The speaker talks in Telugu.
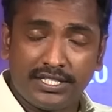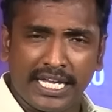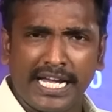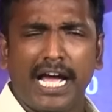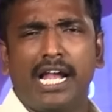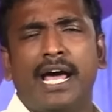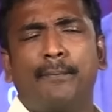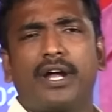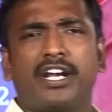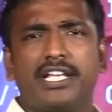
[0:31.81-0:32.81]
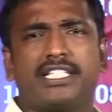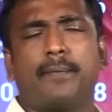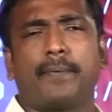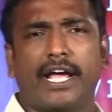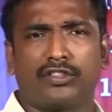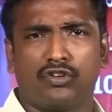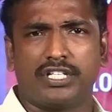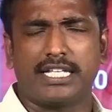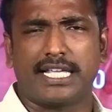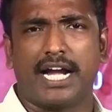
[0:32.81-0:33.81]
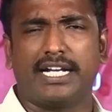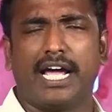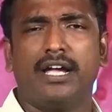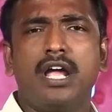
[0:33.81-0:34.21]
సింగిల్ నెంబర్ని ఇచ్చే ప్రయత్నం చేశారంటే